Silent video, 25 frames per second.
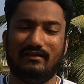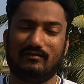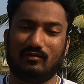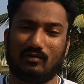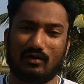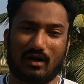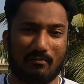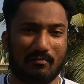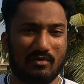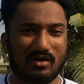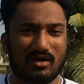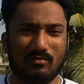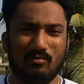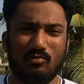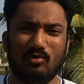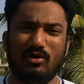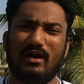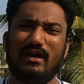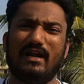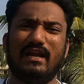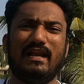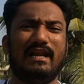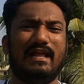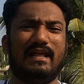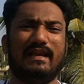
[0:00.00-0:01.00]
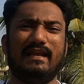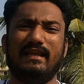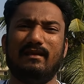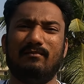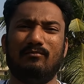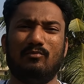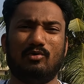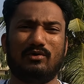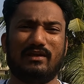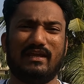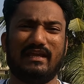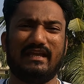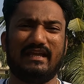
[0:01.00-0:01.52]
ஸோ நமக்கு முன்னாடி நிறைய
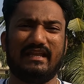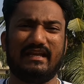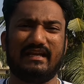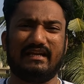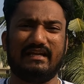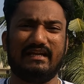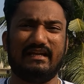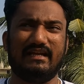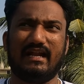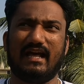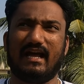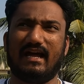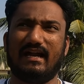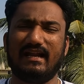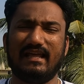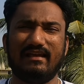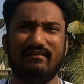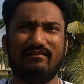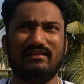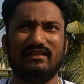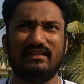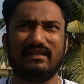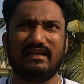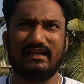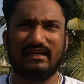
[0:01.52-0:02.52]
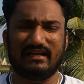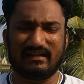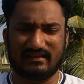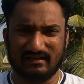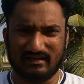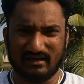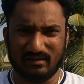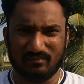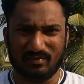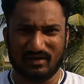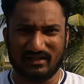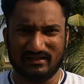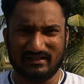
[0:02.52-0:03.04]
புக்கிங் இருக்குது நானே வந்து
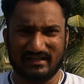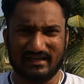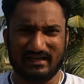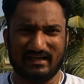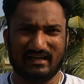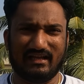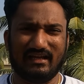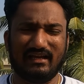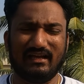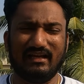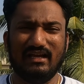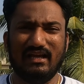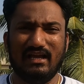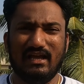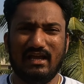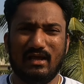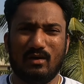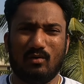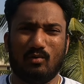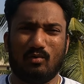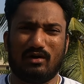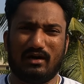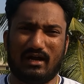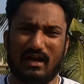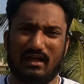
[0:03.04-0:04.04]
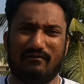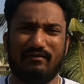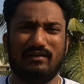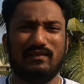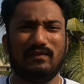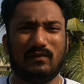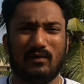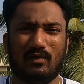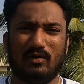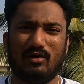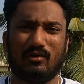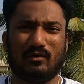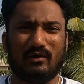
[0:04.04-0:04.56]
கிட்டத்தட்ட பார்த்தீங்கன்னா ஒரு
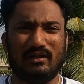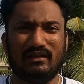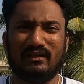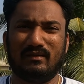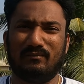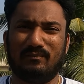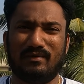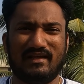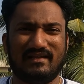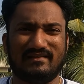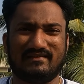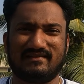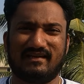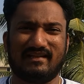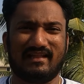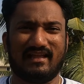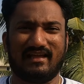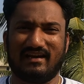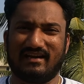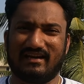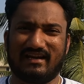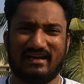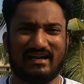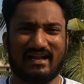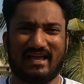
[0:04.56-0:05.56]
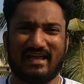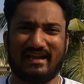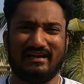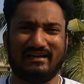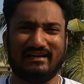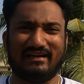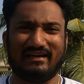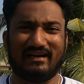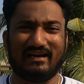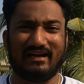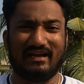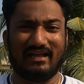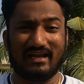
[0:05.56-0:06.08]
லெவன்த் ஆர் டுவெல்த் ப்ளேஸில் தான் இருக்கேன் நைன்
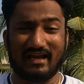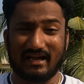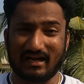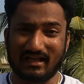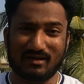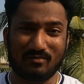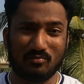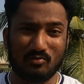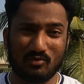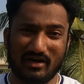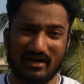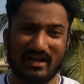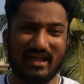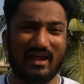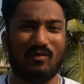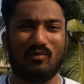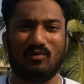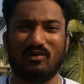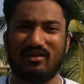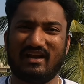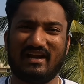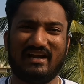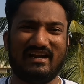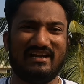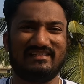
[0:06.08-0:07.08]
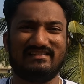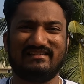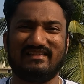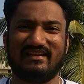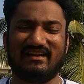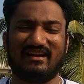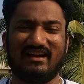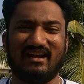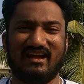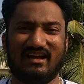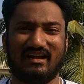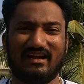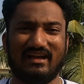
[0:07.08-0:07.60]
ஹண்ட்ரடில் எனக்கு முன்னாடி அவ்வளோ ரைடர்ஸ்
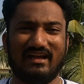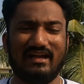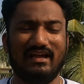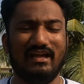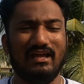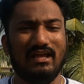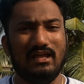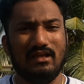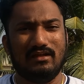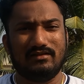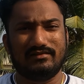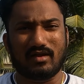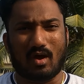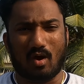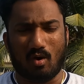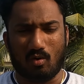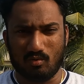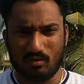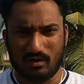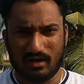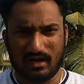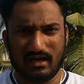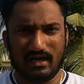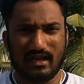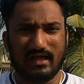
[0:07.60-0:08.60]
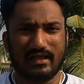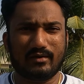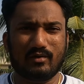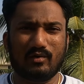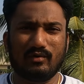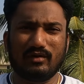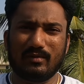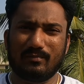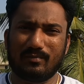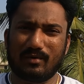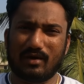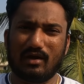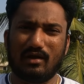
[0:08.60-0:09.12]
இருக்காங்க ஸோ அவங்க
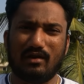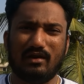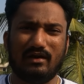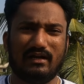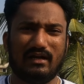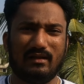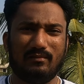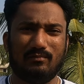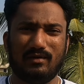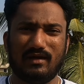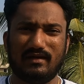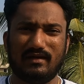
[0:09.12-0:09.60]
எல்லாருக்கும் அந்த ப்ரையாரிட்டி